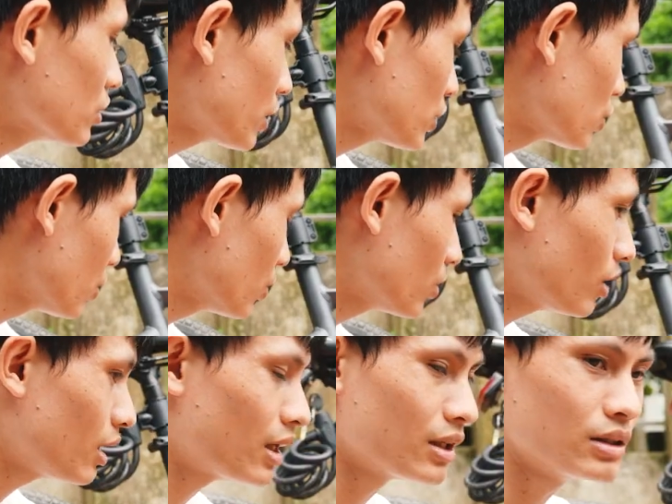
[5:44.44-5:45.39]
những cái chỗ
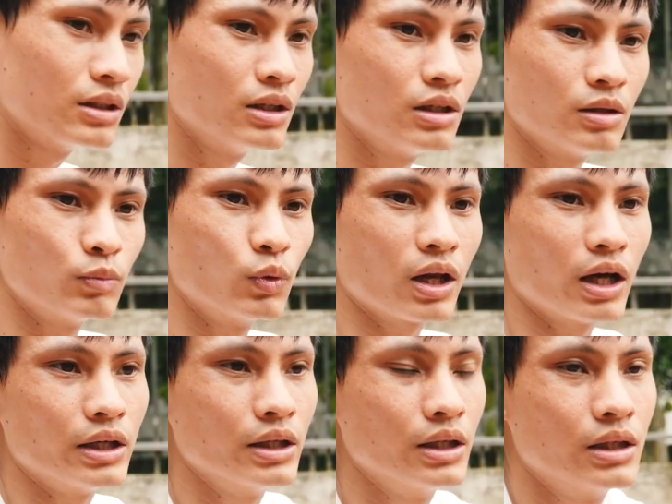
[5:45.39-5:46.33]
gọi là bùn
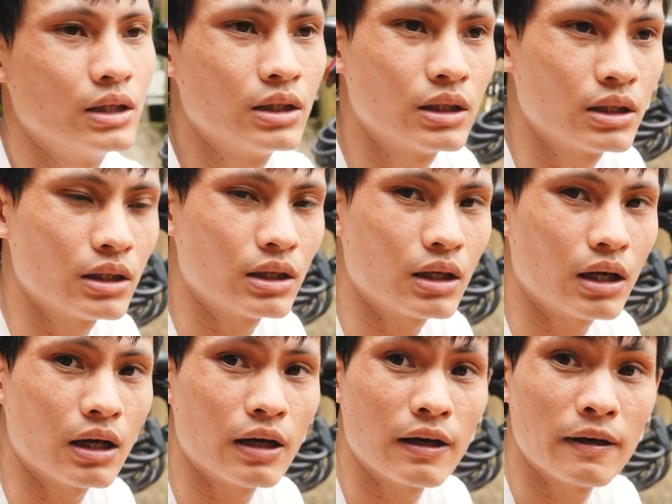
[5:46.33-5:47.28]
lầy
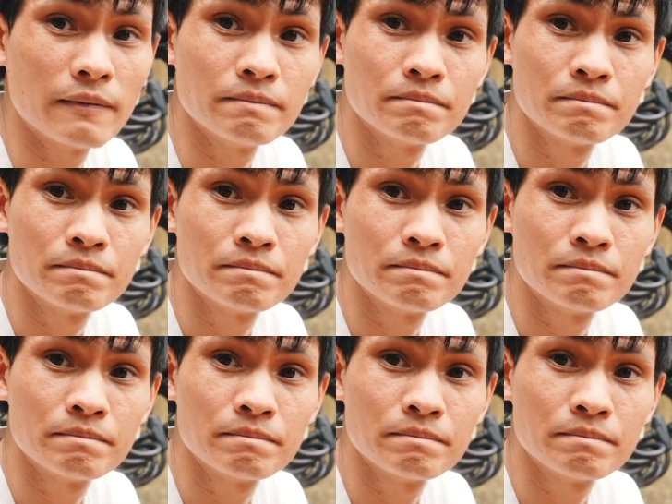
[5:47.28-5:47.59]
à,